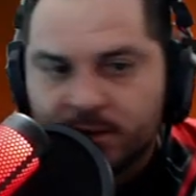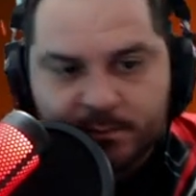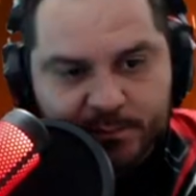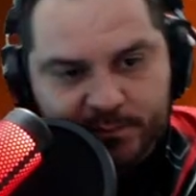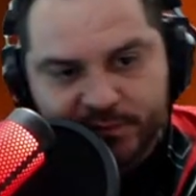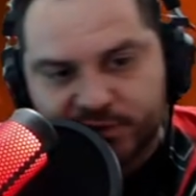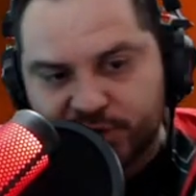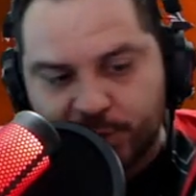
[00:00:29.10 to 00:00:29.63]

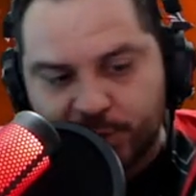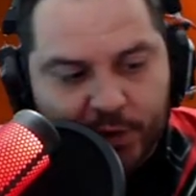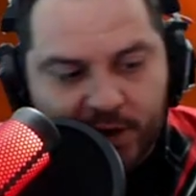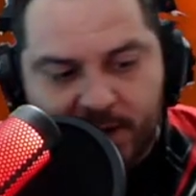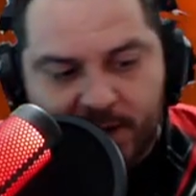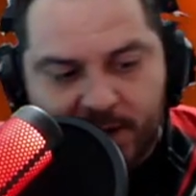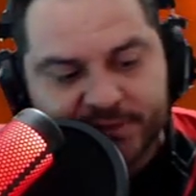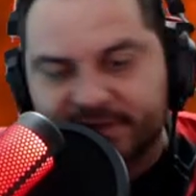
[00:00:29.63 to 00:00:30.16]

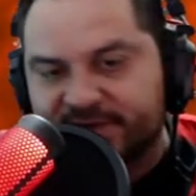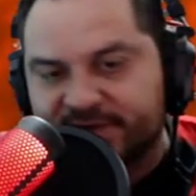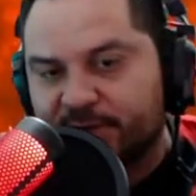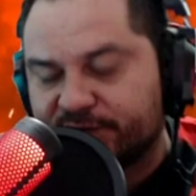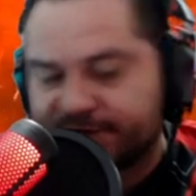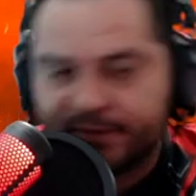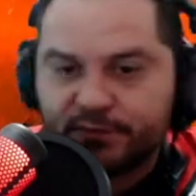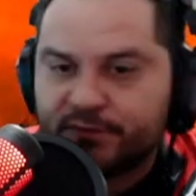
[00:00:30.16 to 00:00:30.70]
Supongamos que estamos
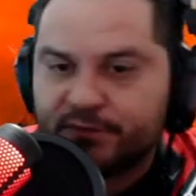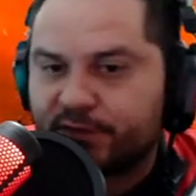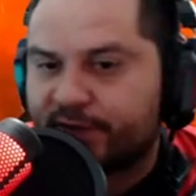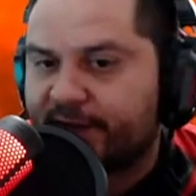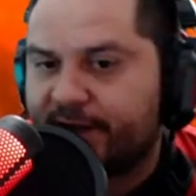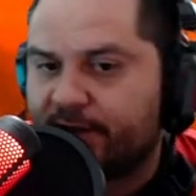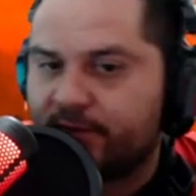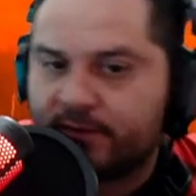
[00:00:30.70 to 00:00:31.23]
en un
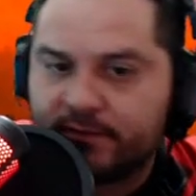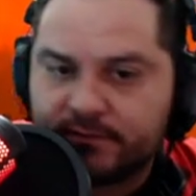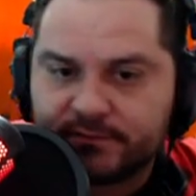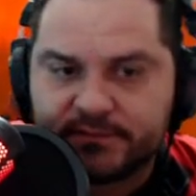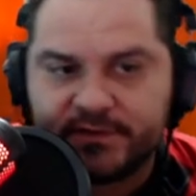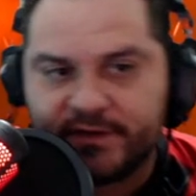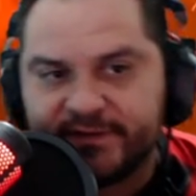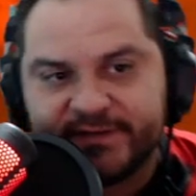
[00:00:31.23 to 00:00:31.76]
torneo, ¿no?
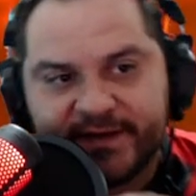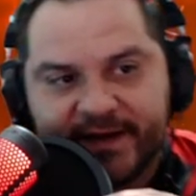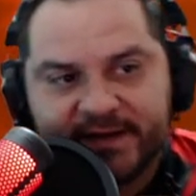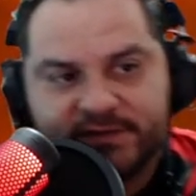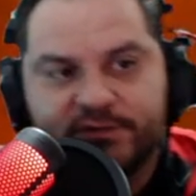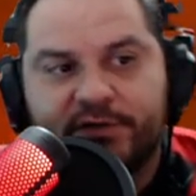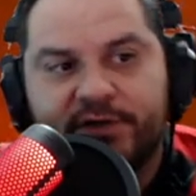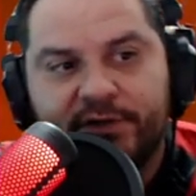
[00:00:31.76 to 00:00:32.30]
Entré al
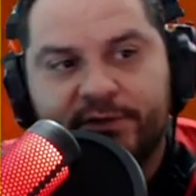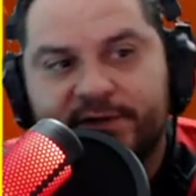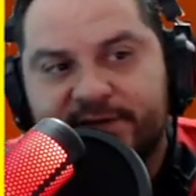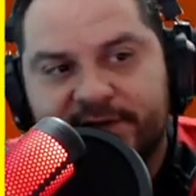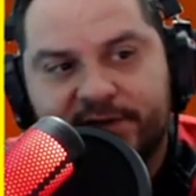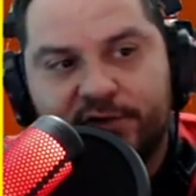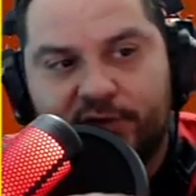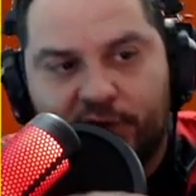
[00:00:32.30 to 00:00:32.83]
torneo del
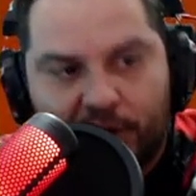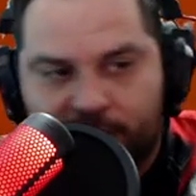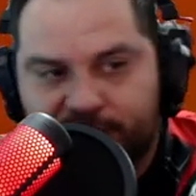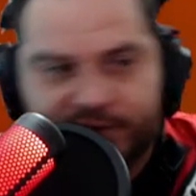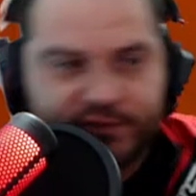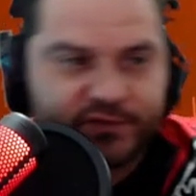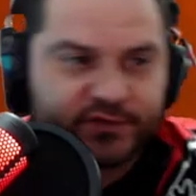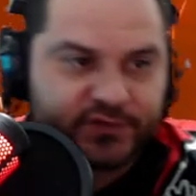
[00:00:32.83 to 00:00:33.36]
tío
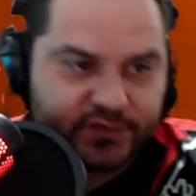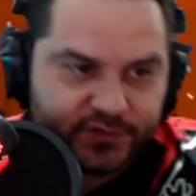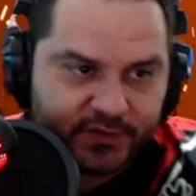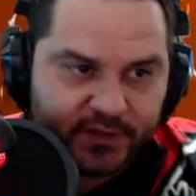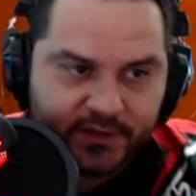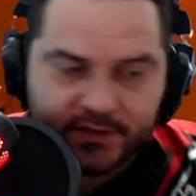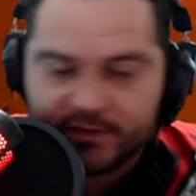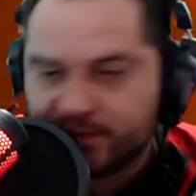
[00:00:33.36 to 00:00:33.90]
Cox
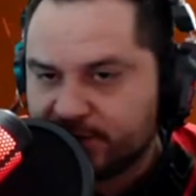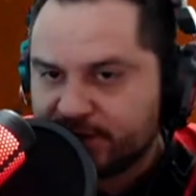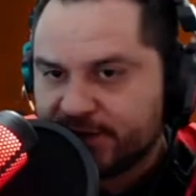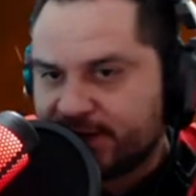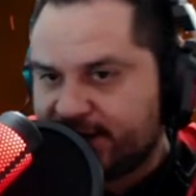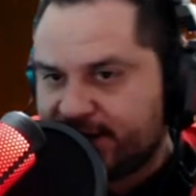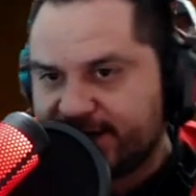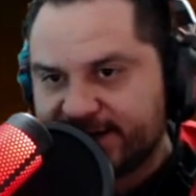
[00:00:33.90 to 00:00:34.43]

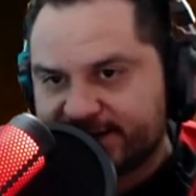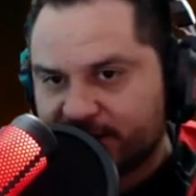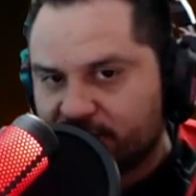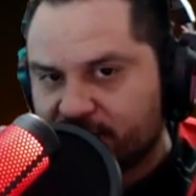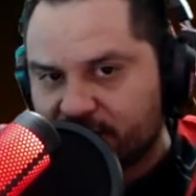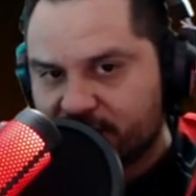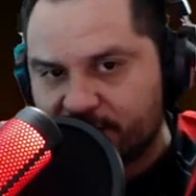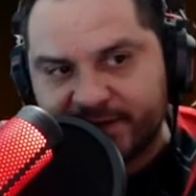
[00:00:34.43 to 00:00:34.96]
y le tengo
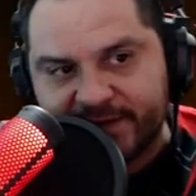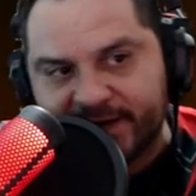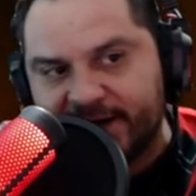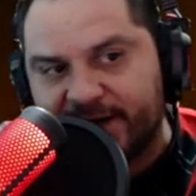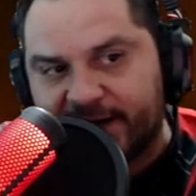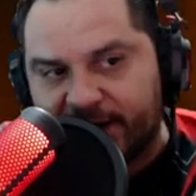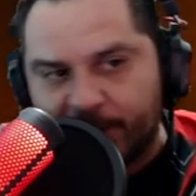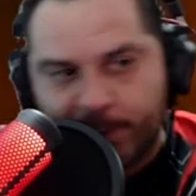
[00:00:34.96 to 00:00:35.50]
que mandar el
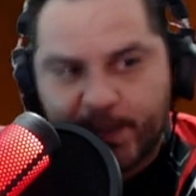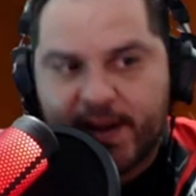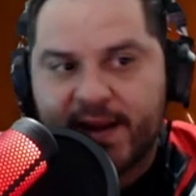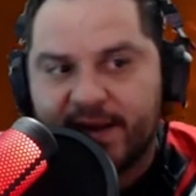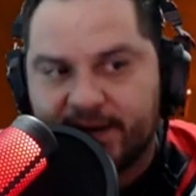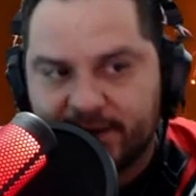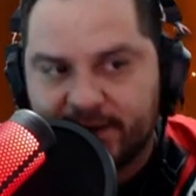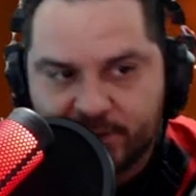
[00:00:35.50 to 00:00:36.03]

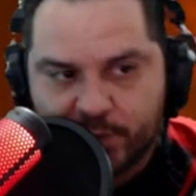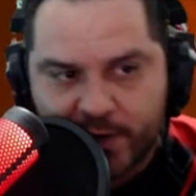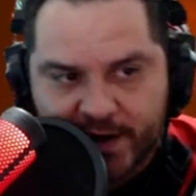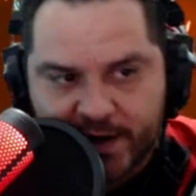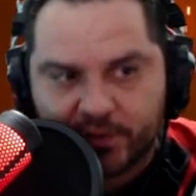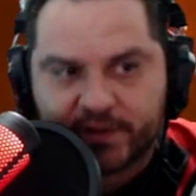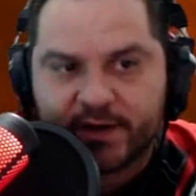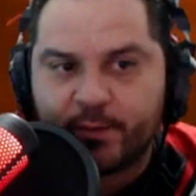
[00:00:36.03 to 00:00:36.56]
replay.
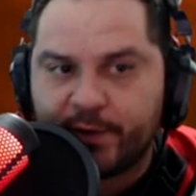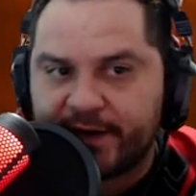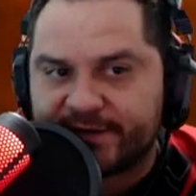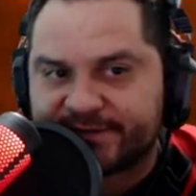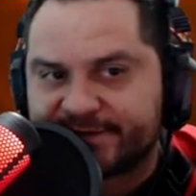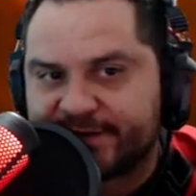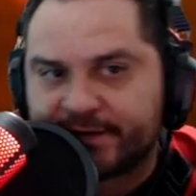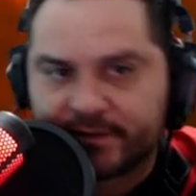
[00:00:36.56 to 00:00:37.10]
Bueno, ¿qué voy a hacer?